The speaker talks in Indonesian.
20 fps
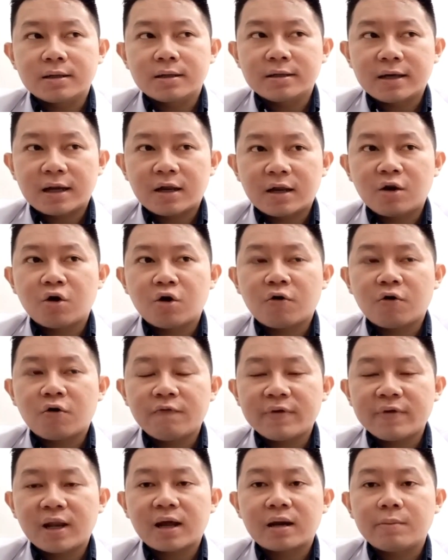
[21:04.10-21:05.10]
gejala long
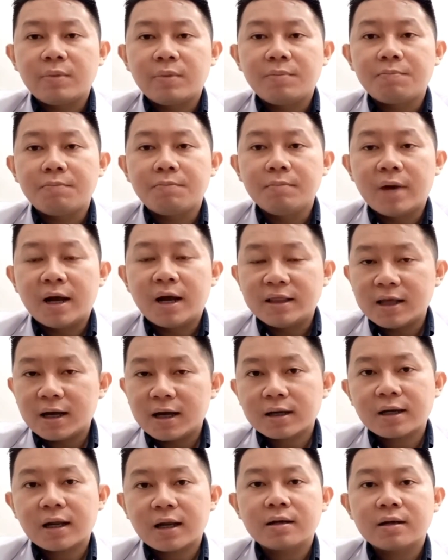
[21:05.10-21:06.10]
covid yang lebih
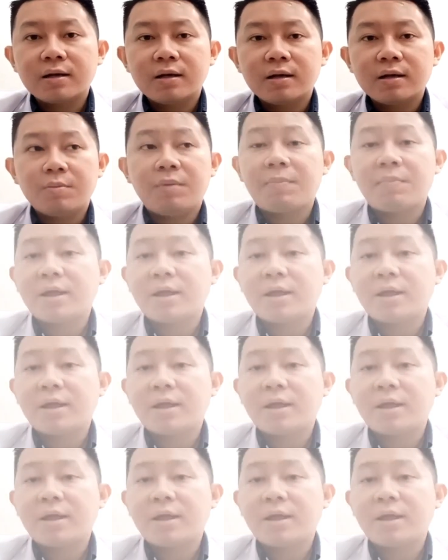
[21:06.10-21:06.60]
banyak dan lebih